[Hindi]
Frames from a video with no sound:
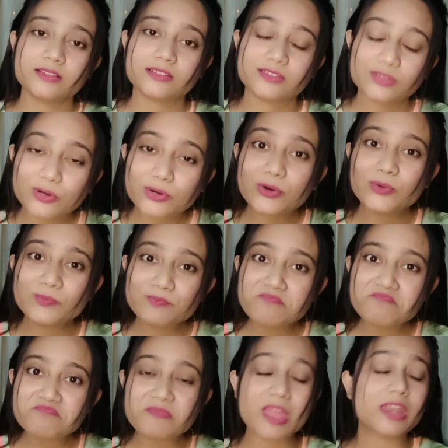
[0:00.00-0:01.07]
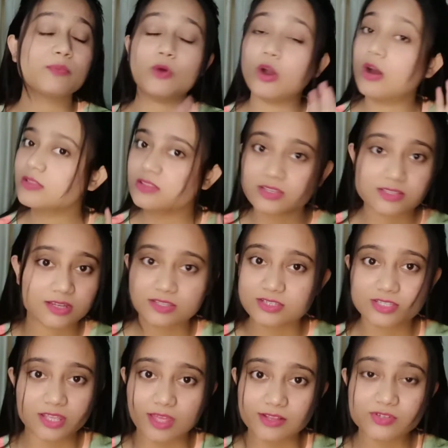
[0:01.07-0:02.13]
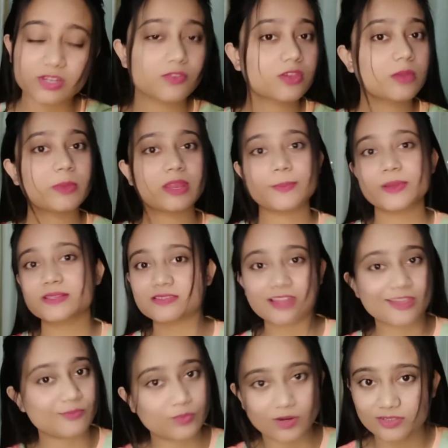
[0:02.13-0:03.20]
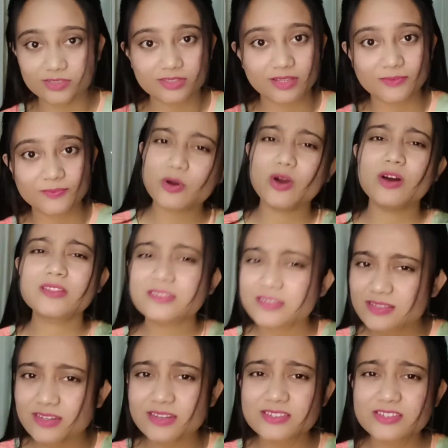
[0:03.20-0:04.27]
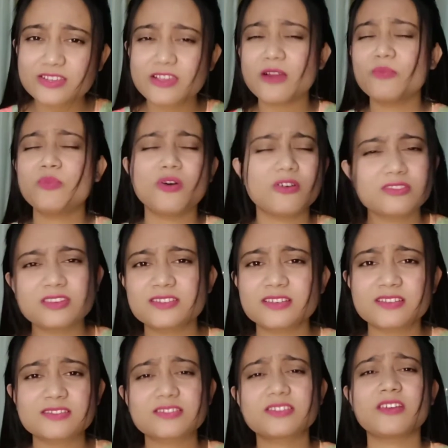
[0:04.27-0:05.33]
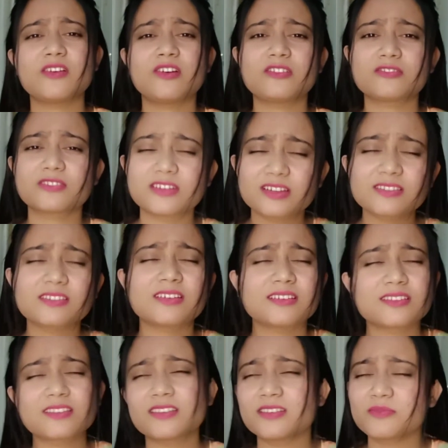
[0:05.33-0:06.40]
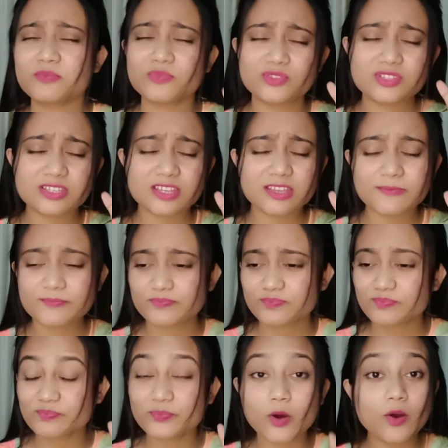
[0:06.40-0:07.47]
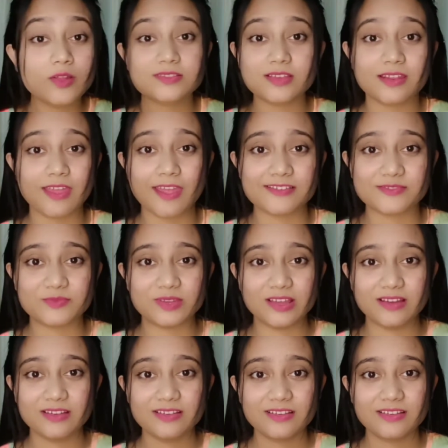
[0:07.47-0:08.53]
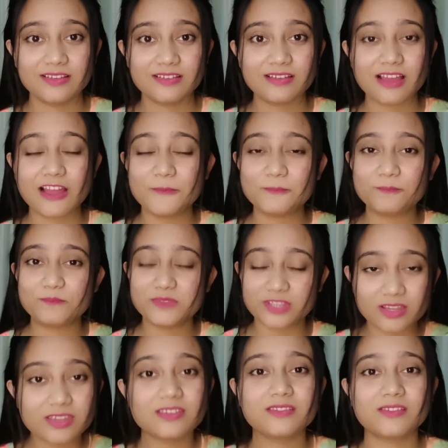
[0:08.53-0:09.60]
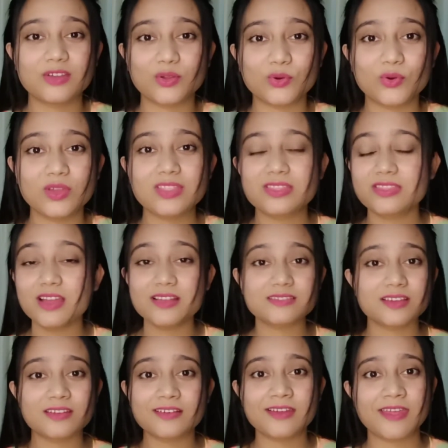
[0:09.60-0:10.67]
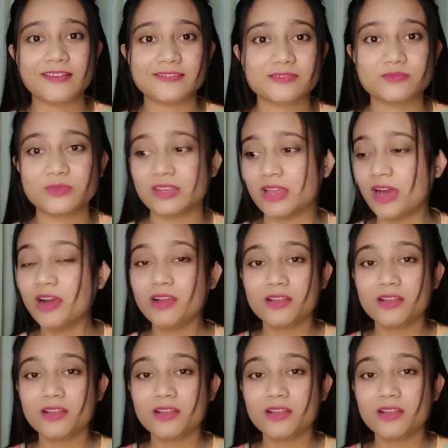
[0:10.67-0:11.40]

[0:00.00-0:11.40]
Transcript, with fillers: तो मैंने बहुत रिसर्च किया एक्चुअली क्योंकि मेरे पास टाइम बहुत था बहुत रिसर्च किया बहुत रिसर्च किया और कर कर के मुझे बहुत सारा हैक्स मिला आप यकीन करो इतना सारा हैक्स मिला